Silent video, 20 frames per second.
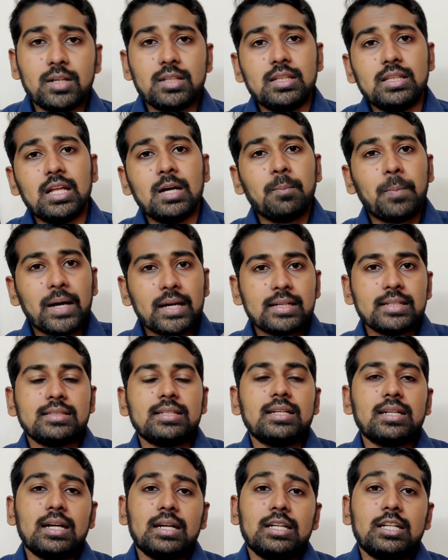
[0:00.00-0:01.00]
பகுதி தான்
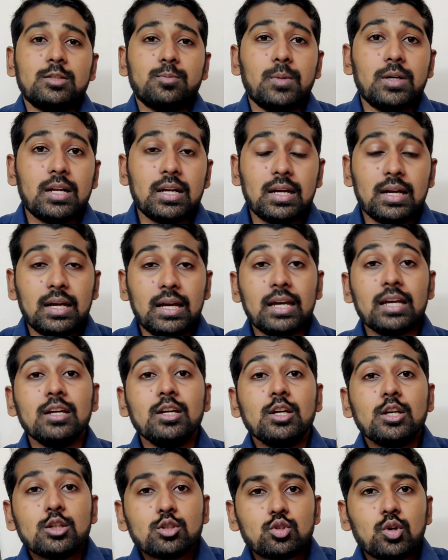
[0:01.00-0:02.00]
பாகிஸ்தான் கண்டெஸ்ட் பண்ணுறாங்க
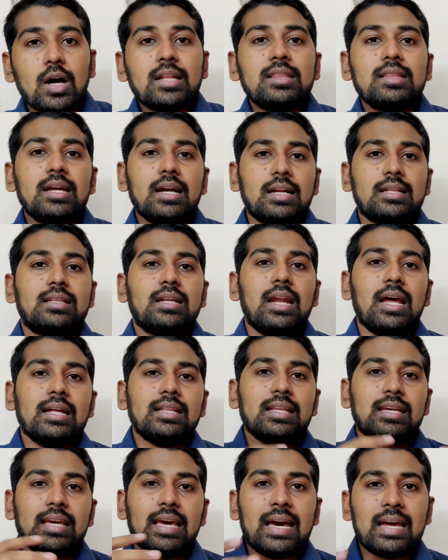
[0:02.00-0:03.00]
ஸோ அந்த இடத்துல
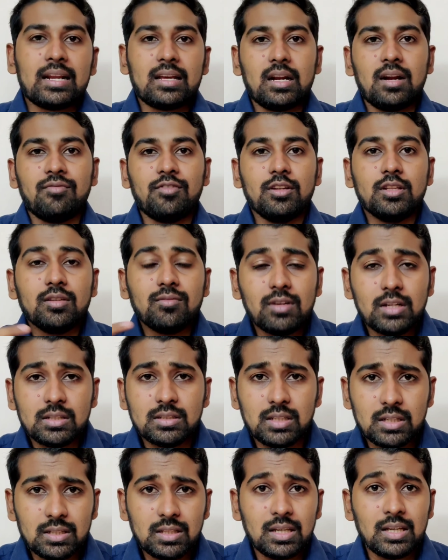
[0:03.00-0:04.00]
அந்த ஏர்கிராஃப்ட் வந்து
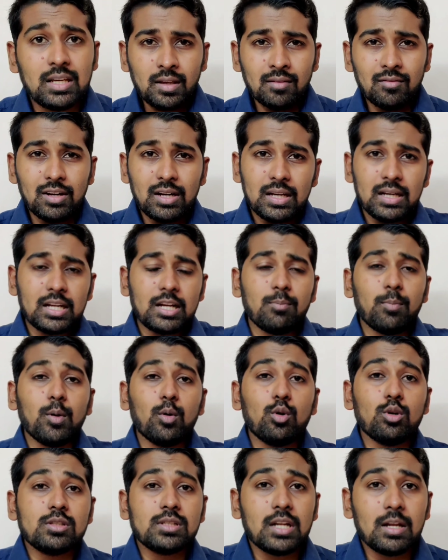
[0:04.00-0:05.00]
விழுந்துருது
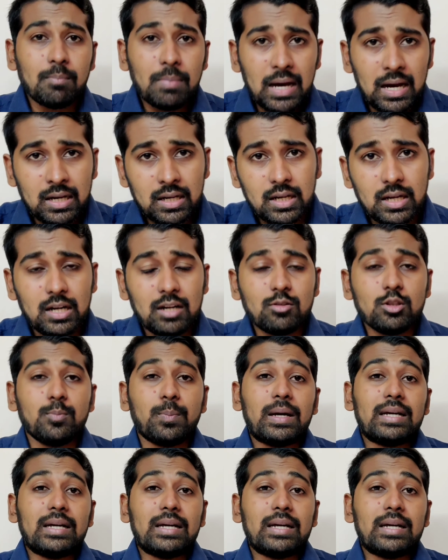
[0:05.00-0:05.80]
விழுகிறப்போ ஒரு சில பாகங்கள் வந்து